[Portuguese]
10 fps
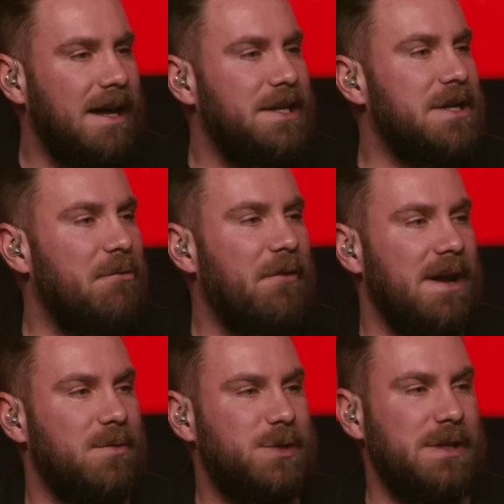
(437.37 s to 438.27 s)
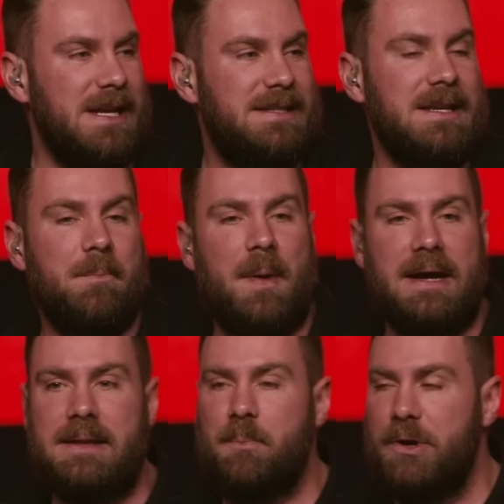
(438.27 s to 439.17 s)
A religião fala, você tem que se
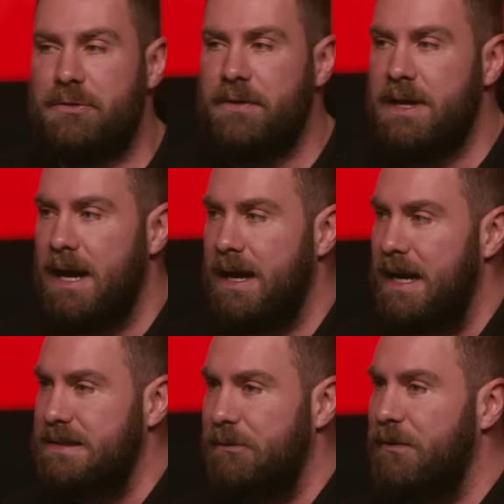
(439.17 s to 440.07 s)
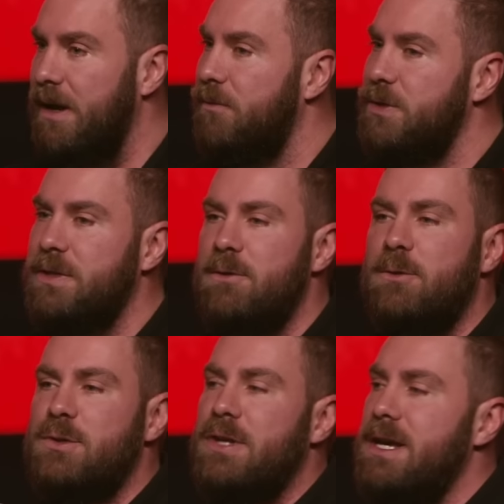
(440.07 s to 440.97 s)
limpar e depois vira. A graça fala, você não
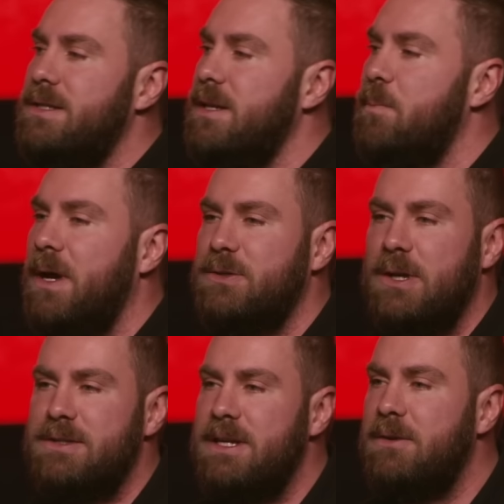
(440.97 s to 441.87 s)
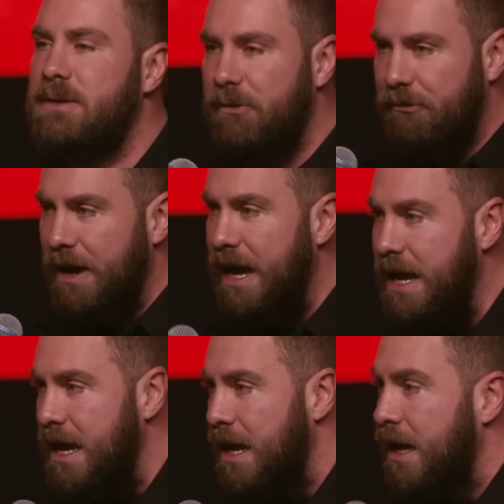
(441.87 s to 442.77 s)
consegue se limpar sozinho, então
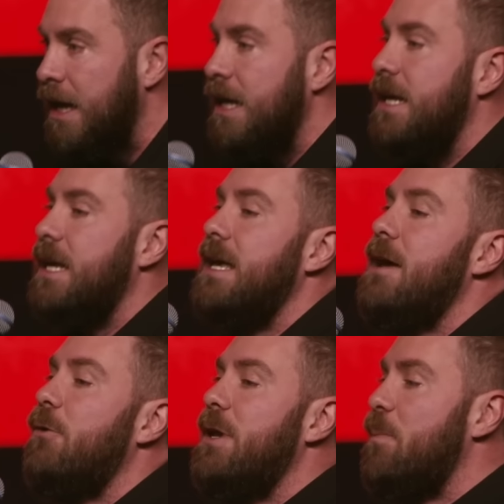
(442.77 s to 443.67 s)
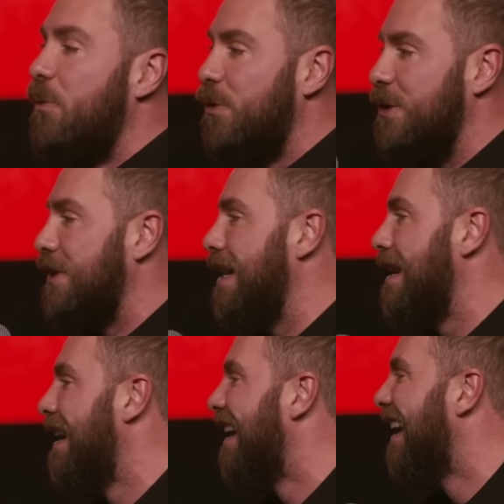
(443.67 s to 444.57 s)
vem que eu limpo
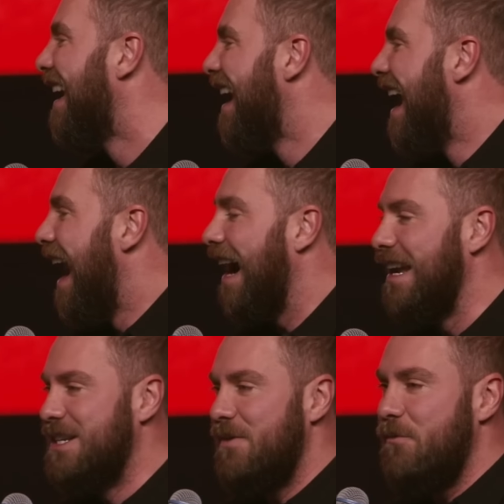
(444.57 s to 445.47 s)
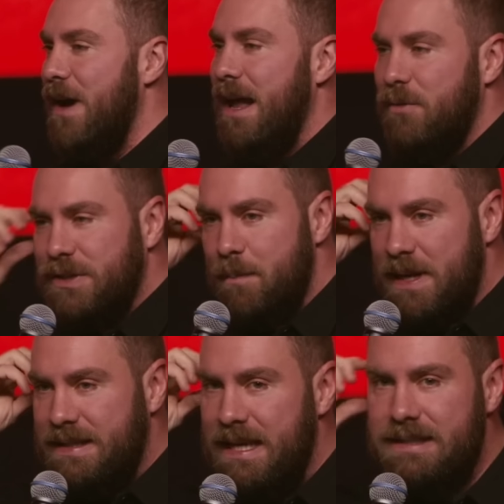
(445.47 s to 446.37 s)
você. A religião vai falar, você
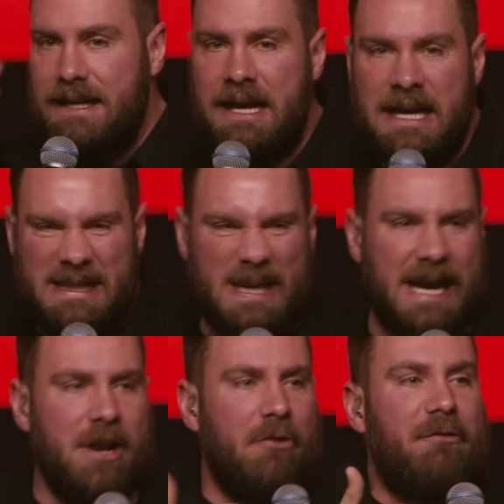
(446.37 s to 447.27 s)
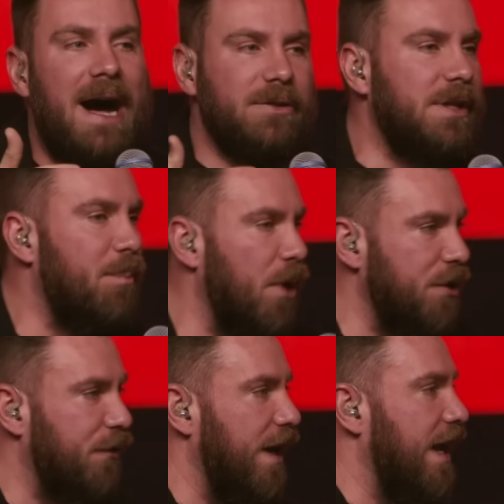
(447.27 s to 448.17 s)
precisa ser renovado e
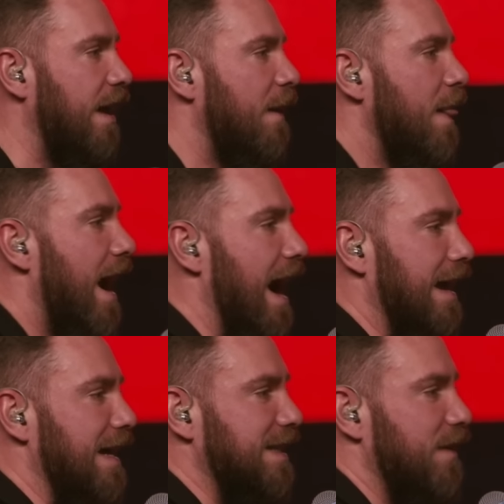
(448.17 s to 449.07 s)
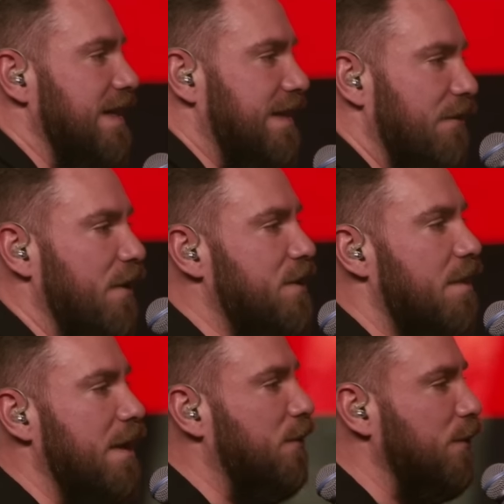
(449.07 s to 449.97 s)
depois vir. A graça vai dizer: Vinde
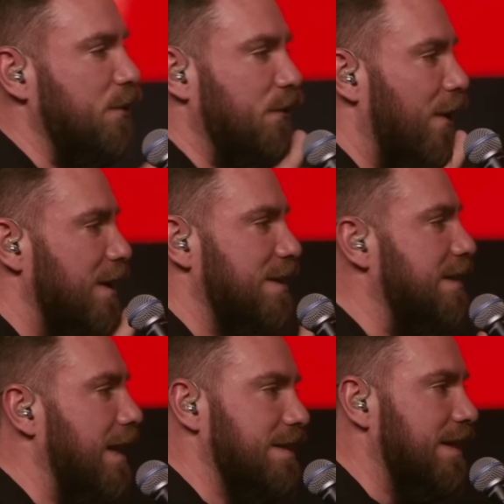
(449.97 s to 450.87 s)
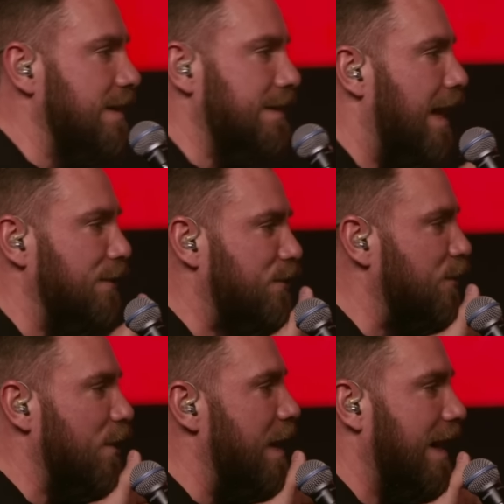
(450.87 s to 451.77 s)
a mim, todos vós que estáis cansados
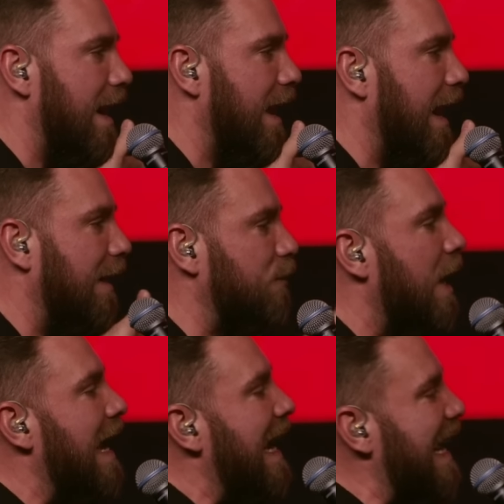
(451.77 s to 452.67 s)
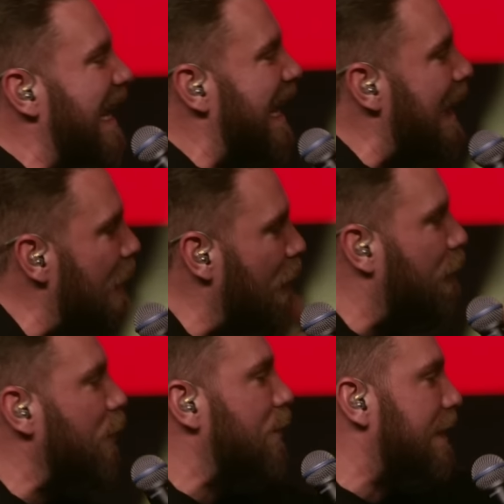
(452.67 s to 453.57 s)
e sobrecarregados, e eu
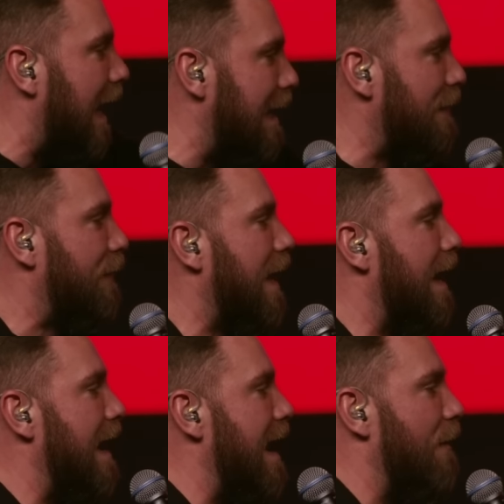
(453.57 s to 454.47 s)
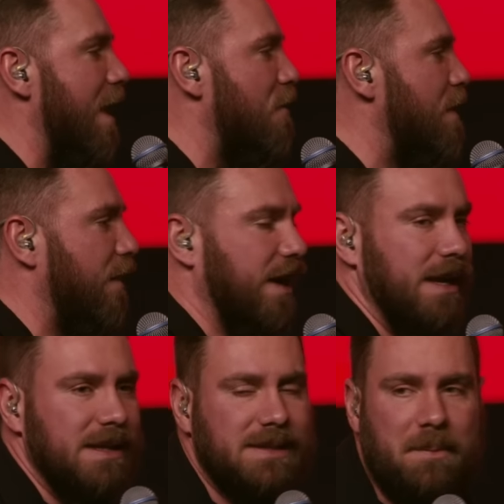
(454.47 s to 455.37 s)
vos aliviarei. Alguém comigo
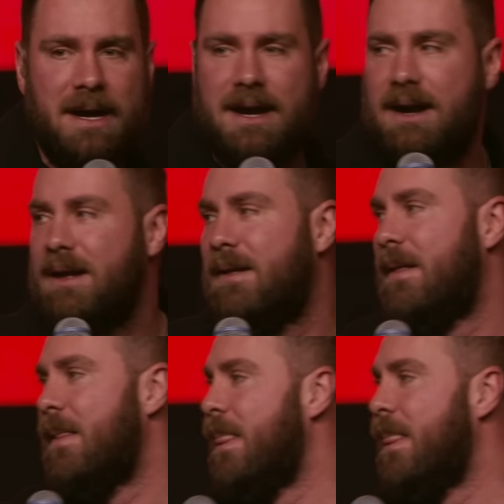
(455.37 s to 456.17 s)
aqui nessa manhã?